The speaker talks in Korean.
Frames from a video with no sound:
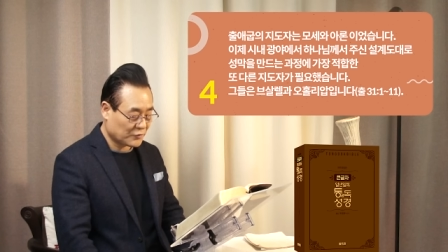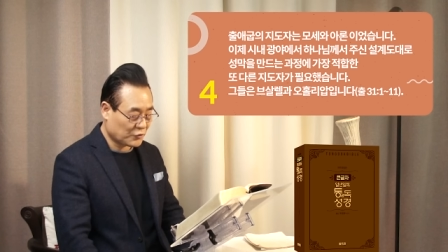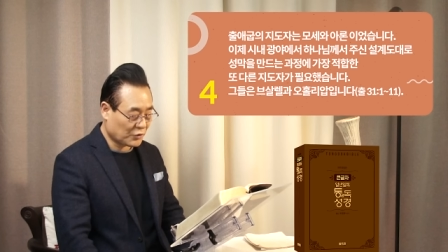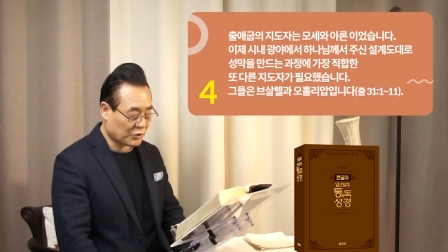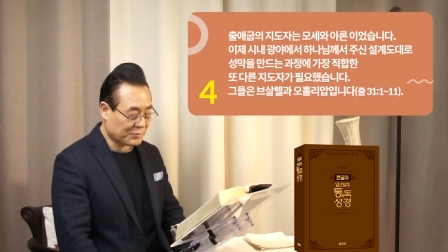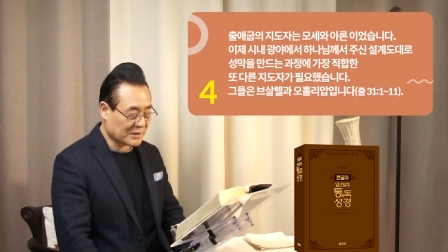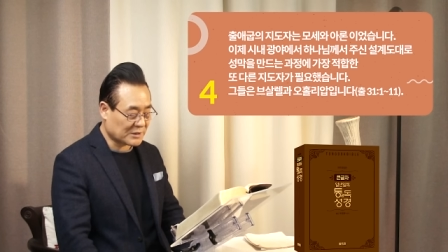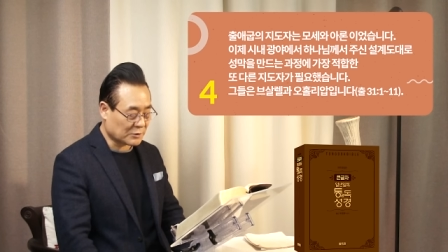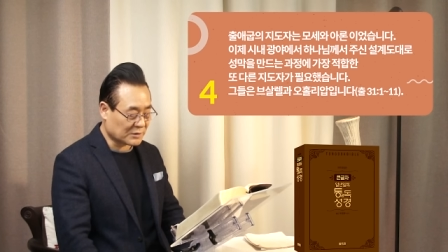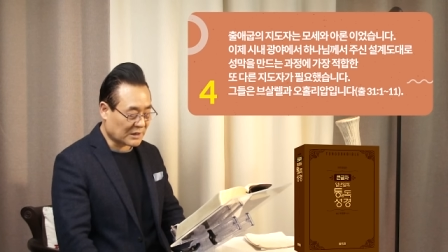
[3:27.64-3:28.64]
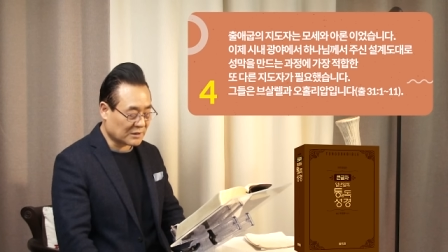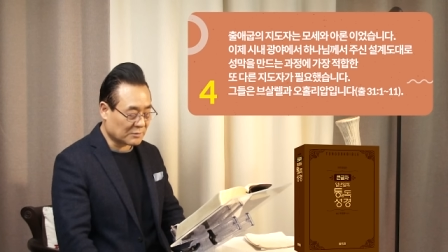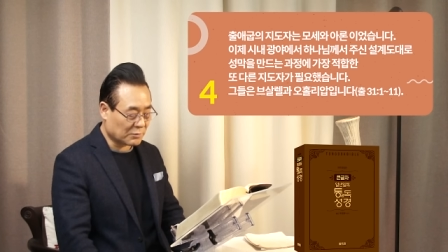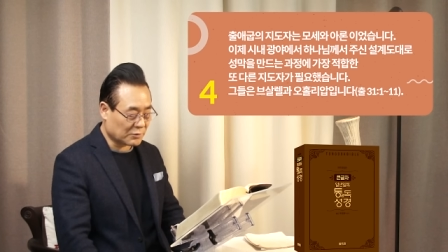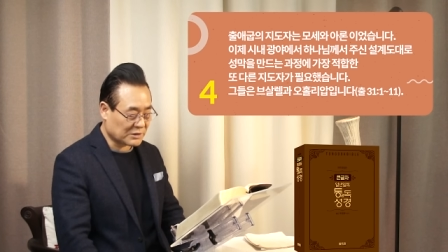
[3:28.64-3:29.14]
출애굽의
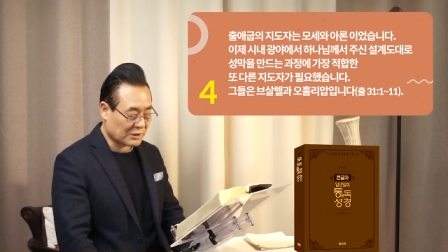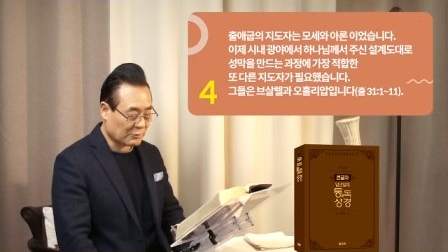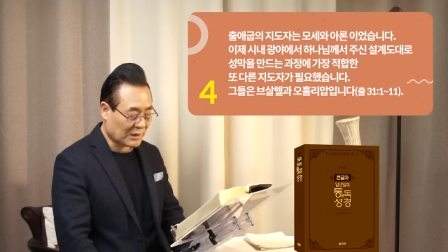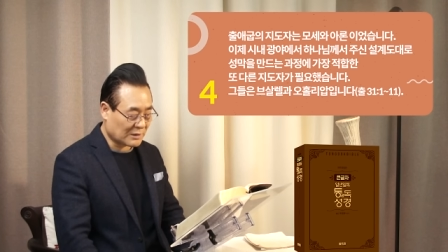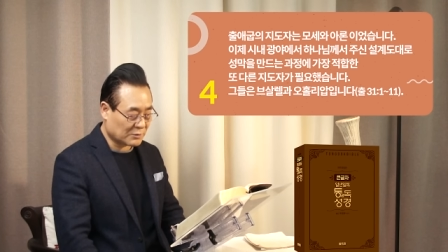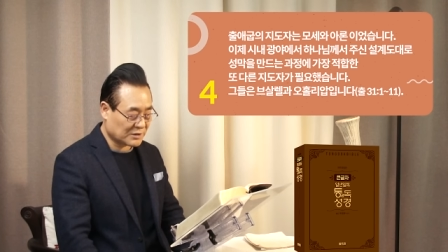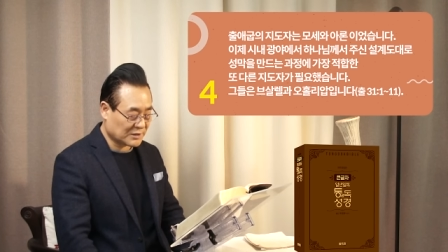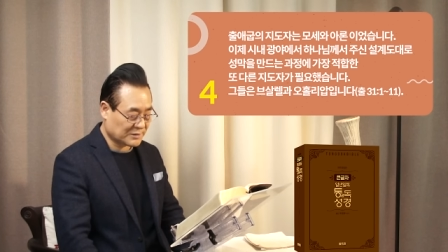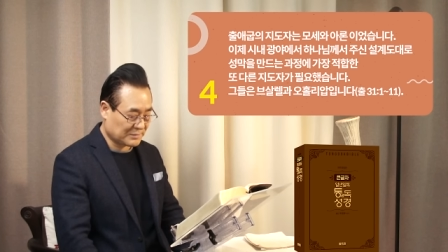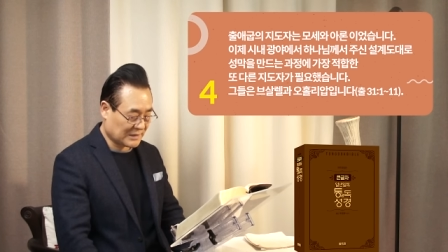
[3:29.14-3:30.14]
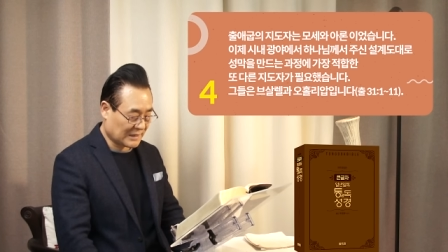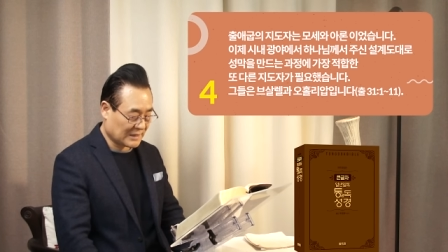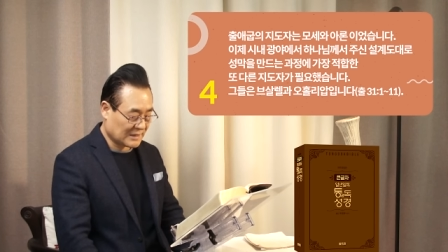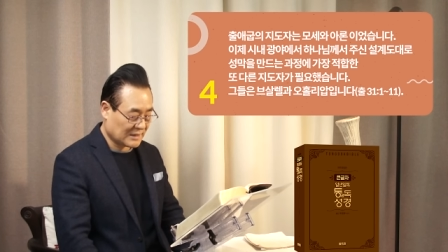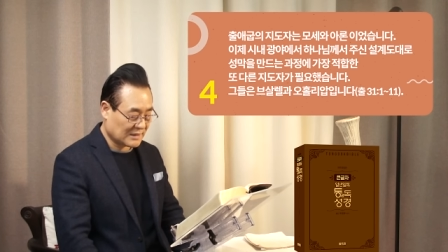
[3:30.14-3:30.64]
지도자는 모세와 아론이었습니다.
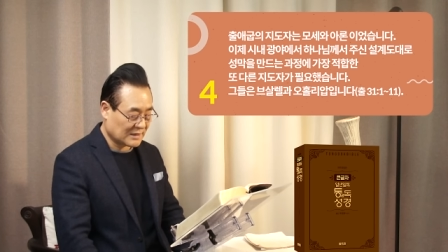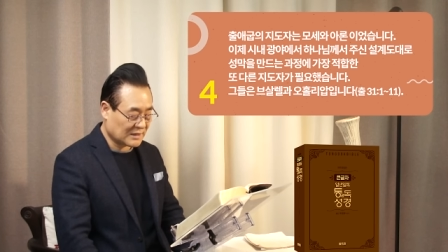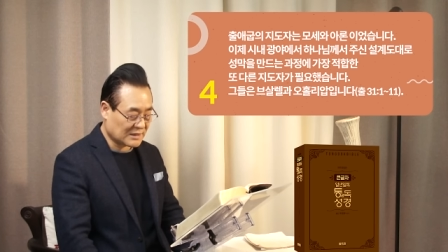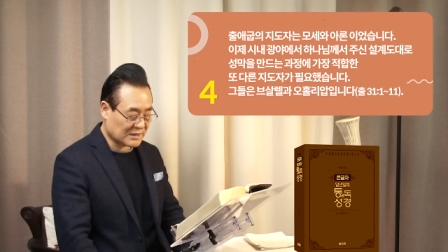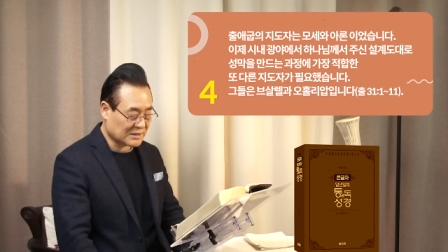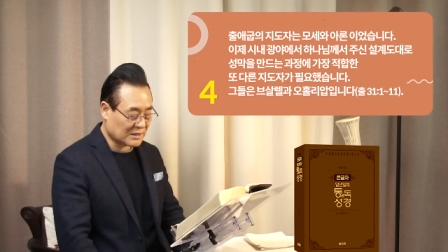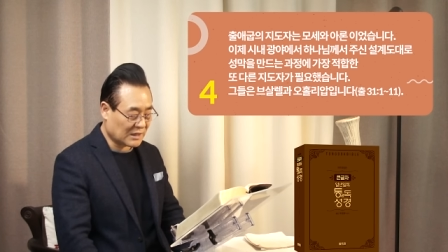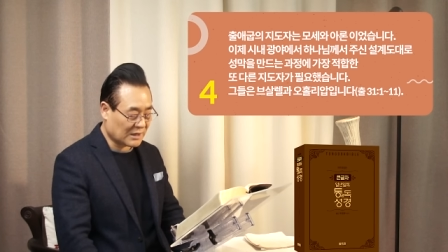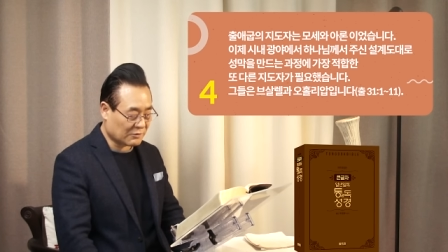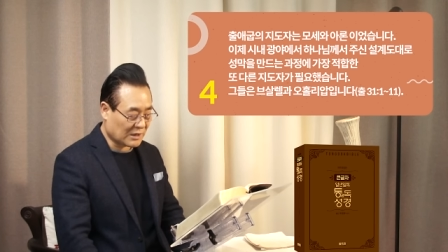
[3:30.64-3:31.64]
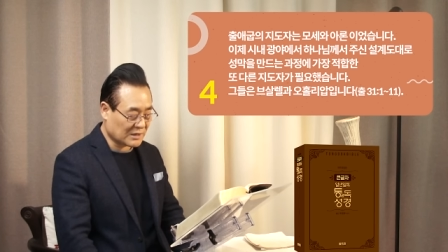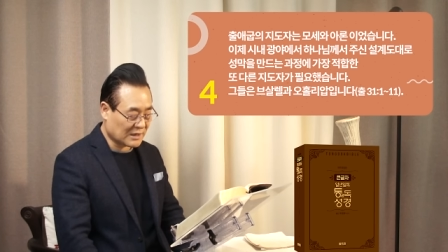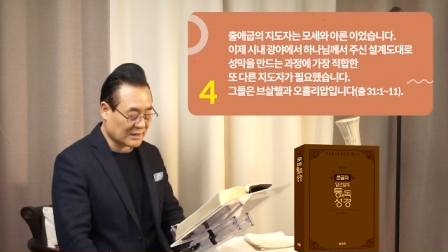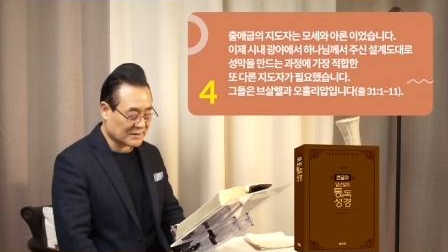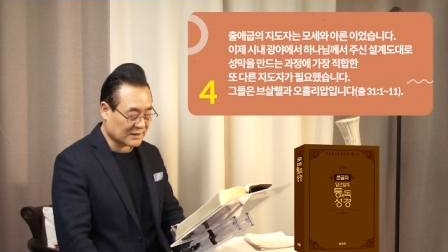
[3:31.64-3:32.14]
이제 시내
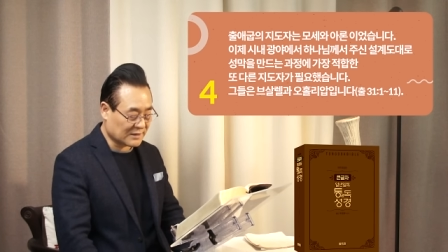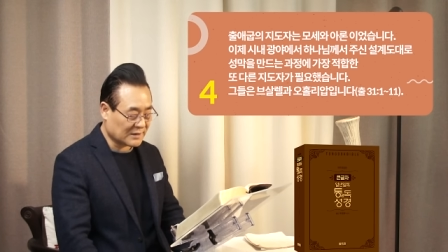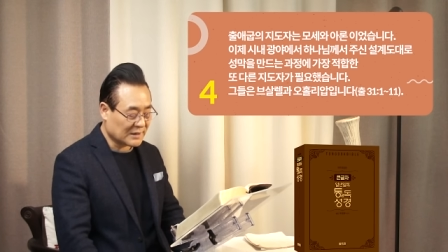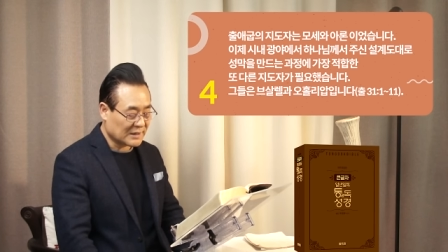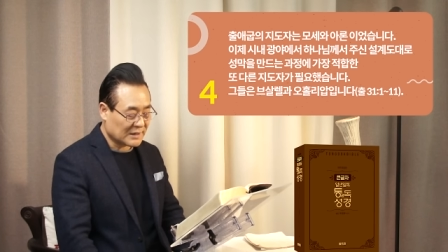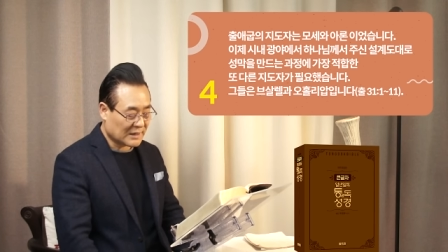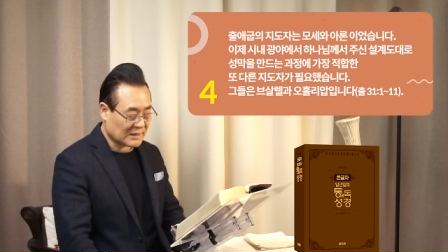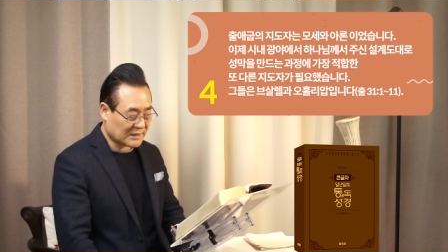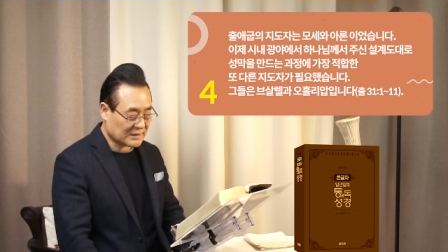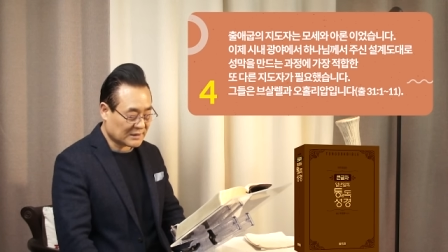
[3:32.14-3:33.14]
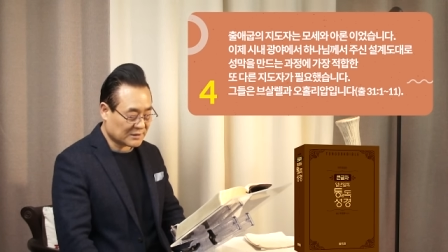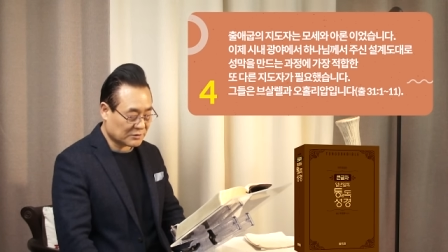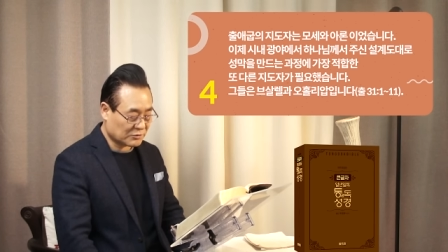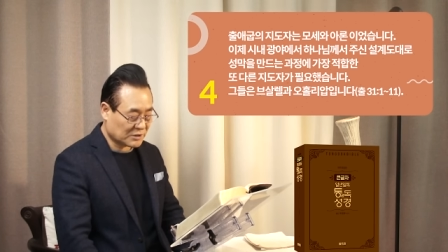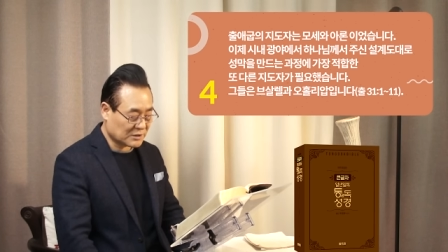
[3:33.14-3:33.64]
광야에서 하나님께서
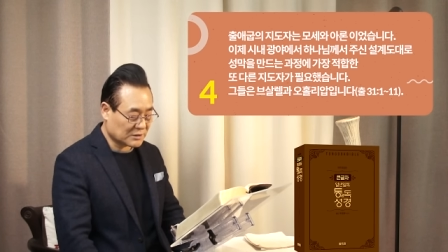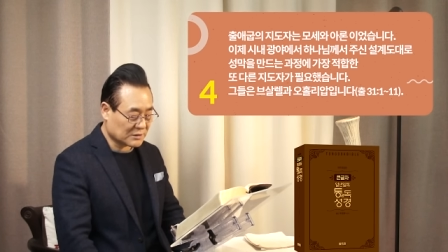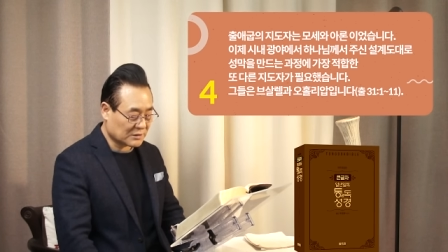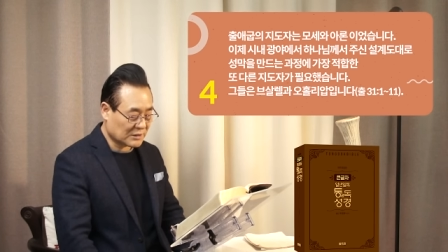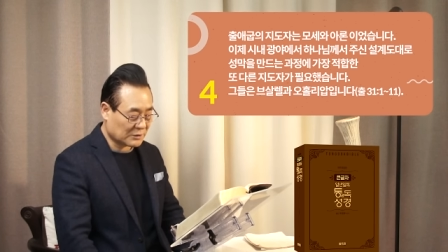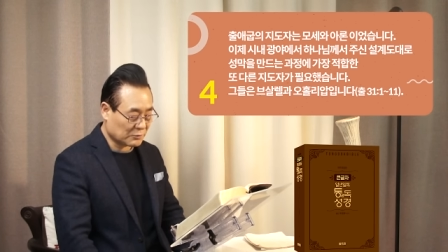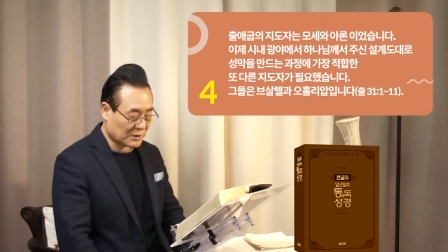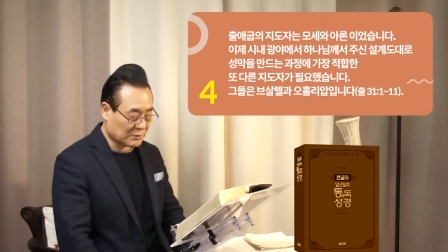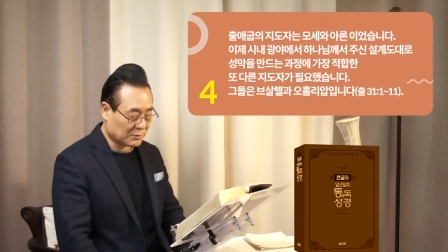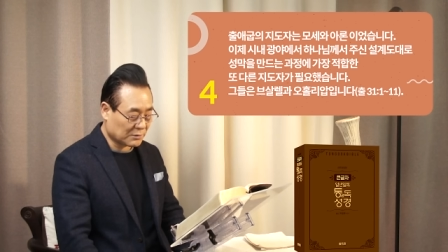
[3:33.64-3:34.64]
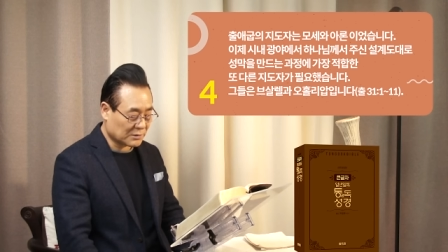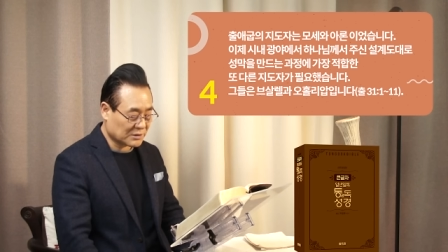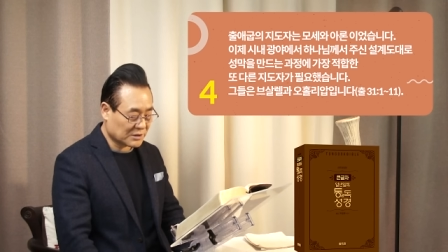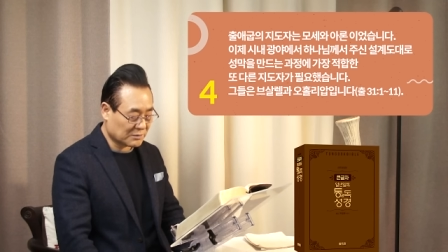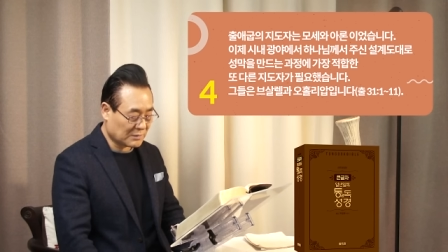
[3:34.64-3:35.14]
주신 설계도대로
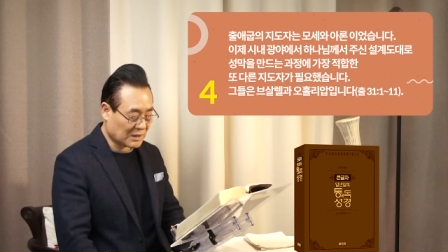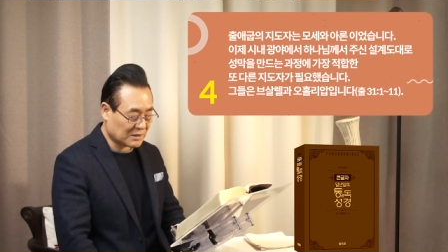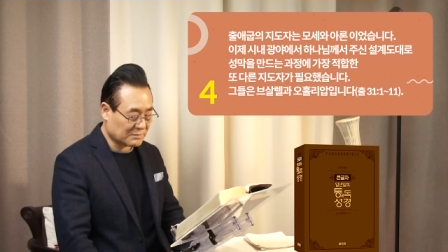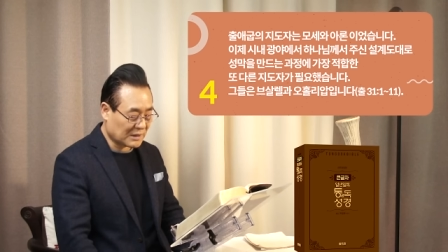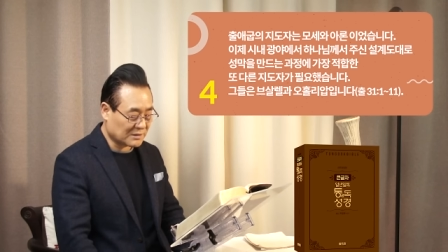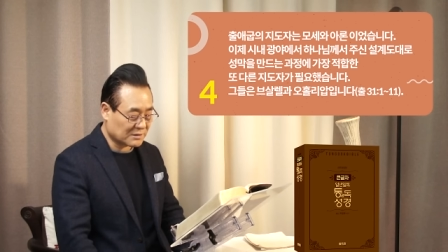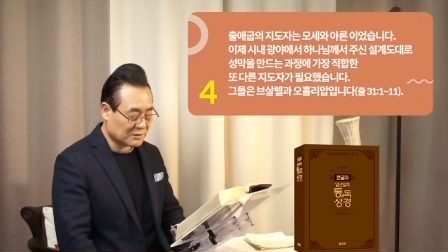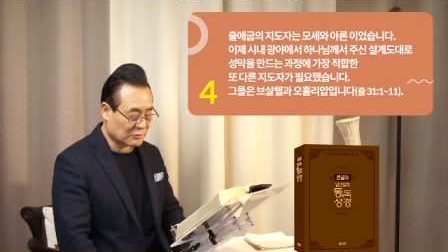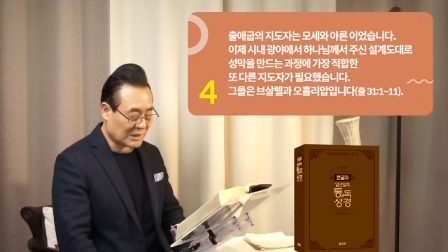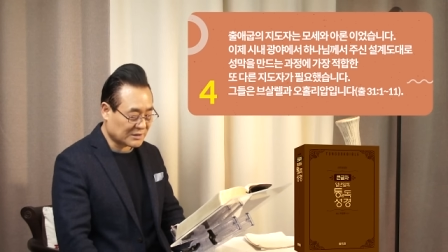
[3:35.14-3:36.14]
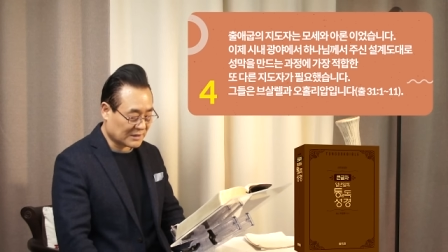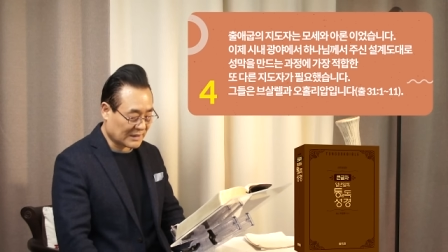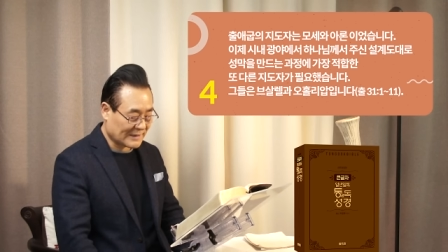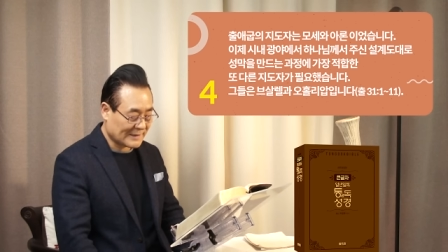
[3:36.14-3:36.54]
성막을 만드는 과정에